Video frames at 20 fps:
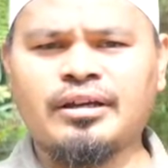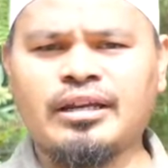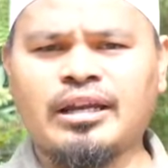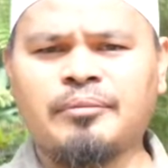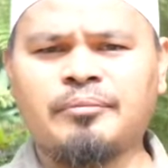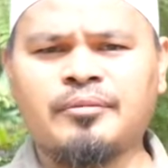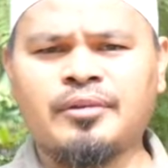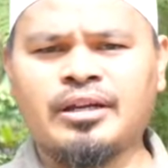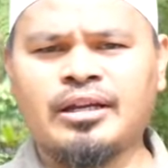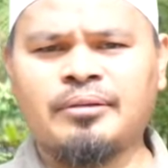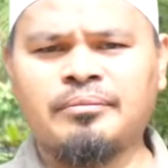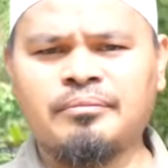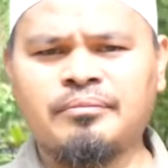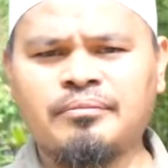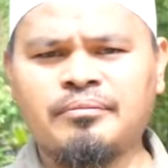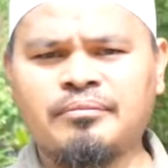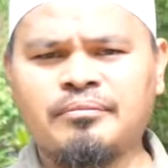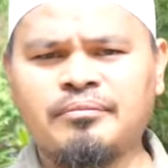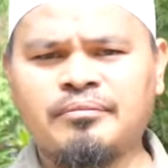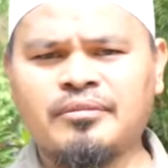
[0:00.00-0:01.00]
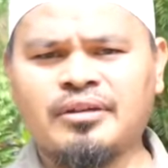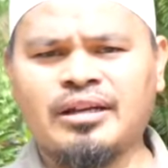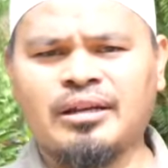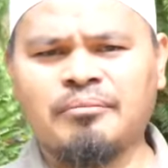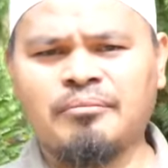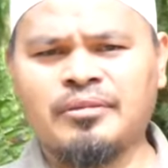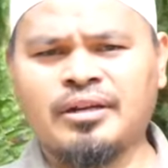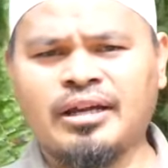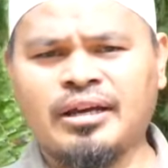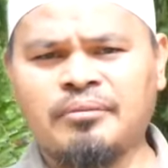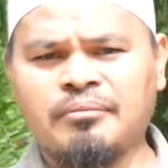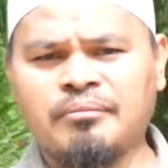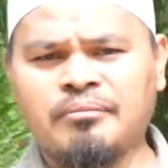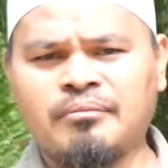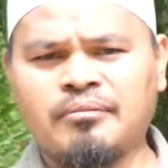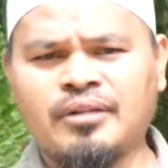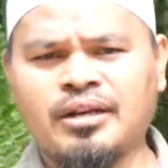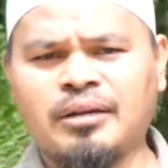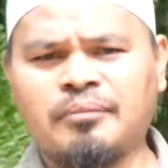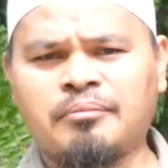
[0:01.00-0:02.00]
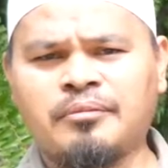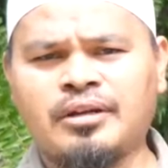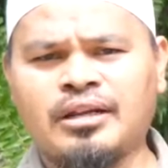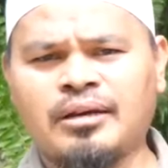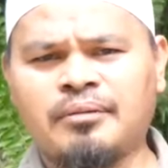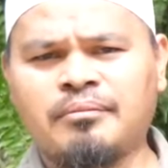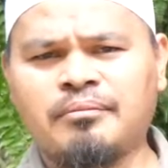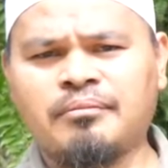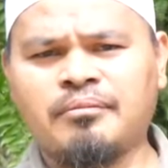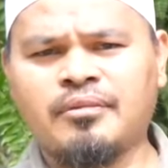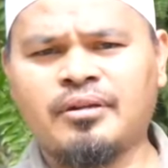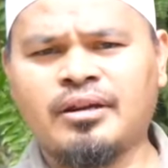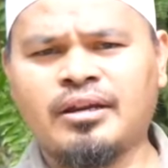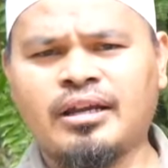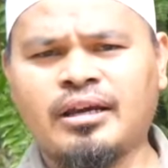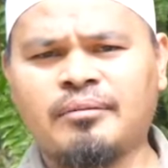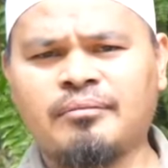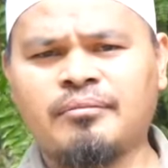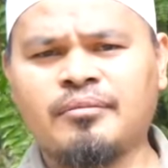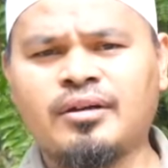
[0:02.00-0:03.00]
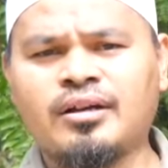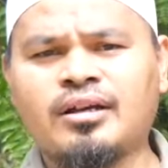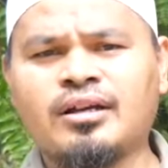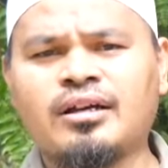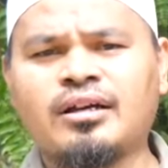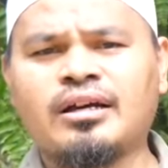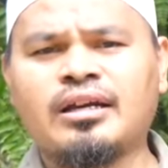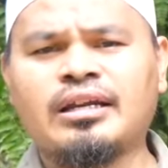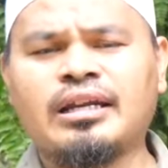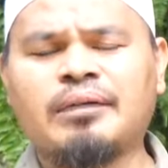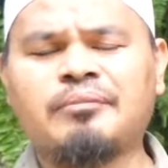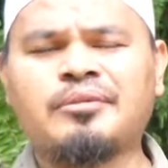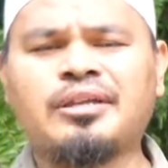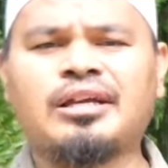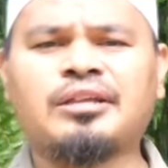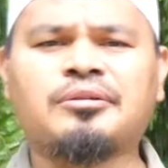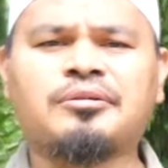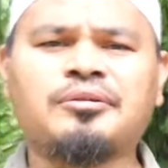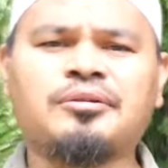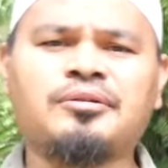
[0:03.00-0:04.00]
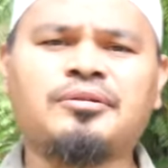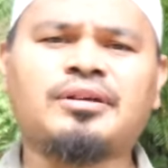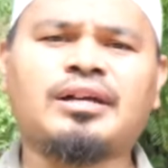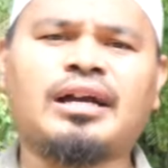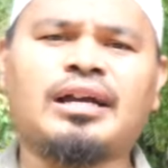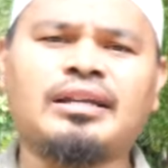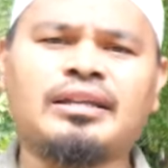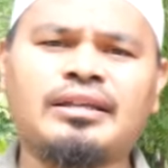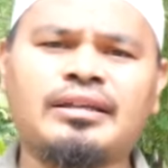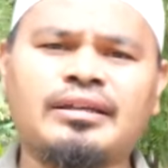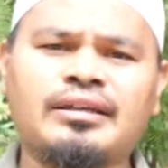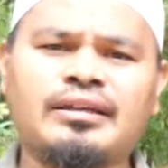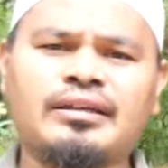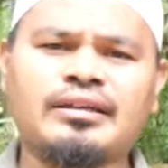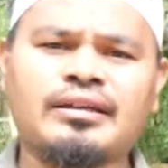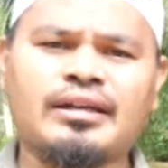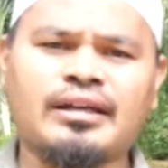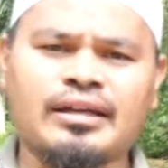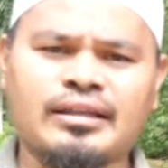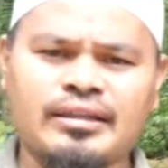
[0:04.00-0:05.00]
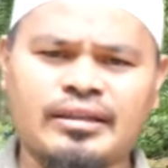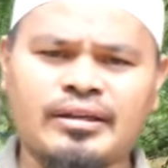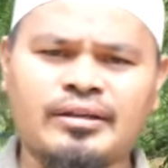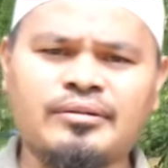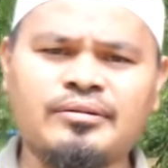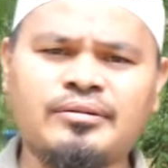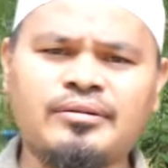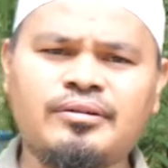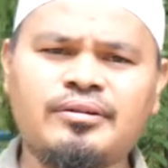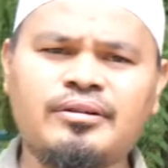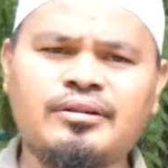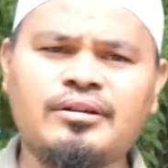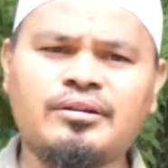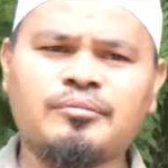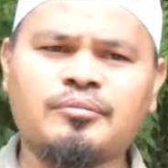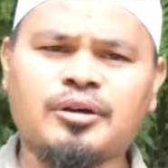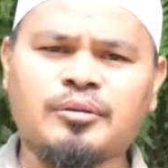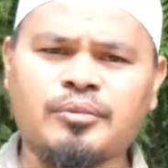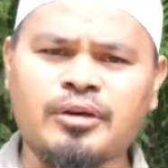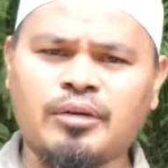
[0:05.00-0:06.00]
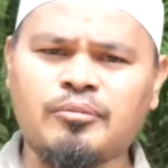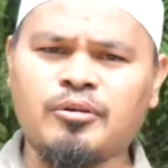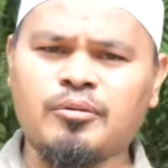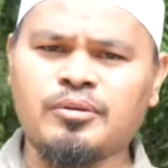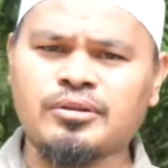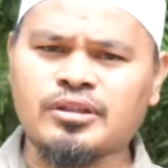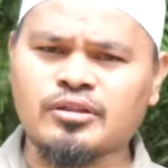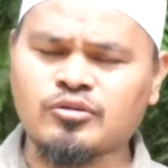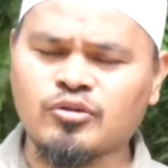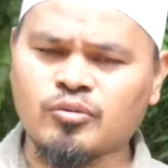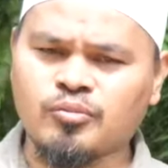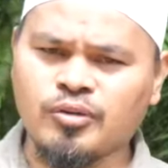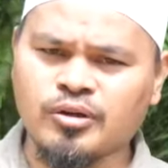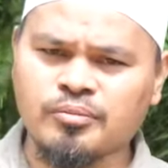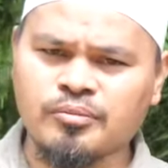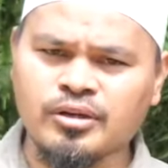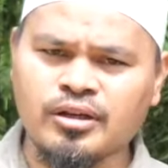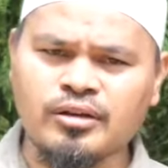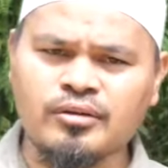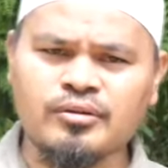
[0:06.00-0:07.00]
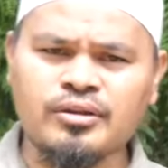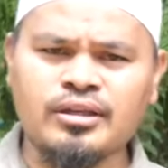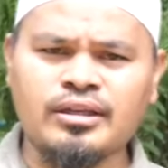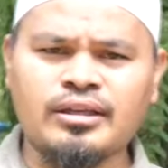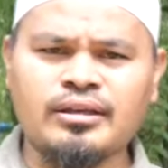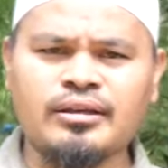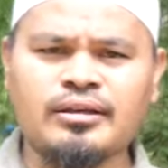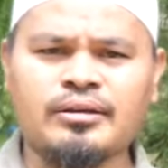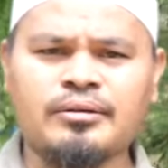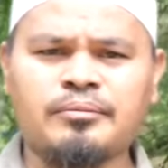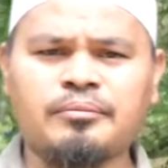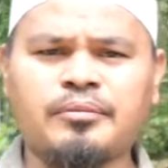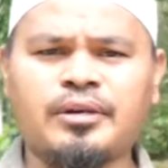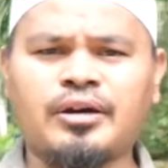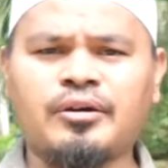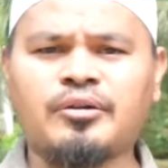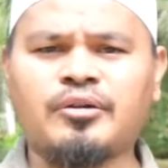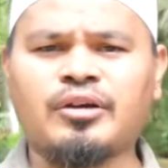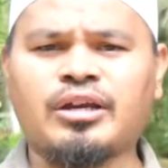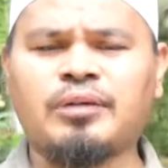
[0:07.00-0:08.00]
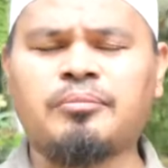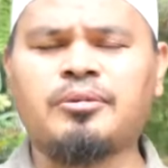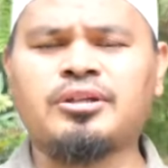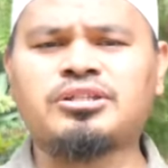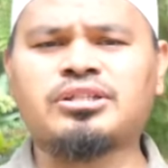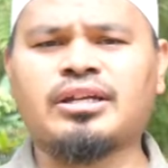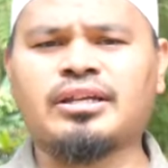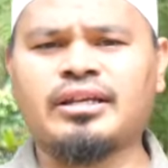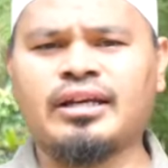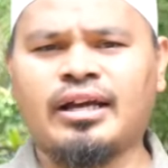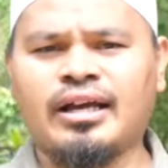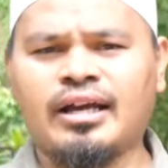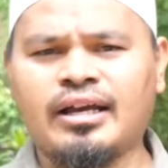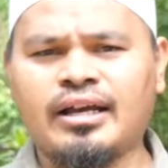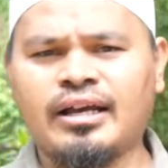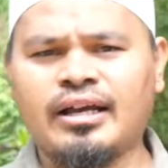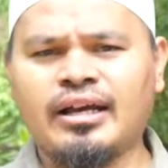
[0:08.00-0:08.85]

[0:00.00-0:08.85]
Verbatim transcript: 66 66 66 66 enamnya tujuh kali. Atau Bapak Ibu bisa support melalui Bank Rio Kepri Syariah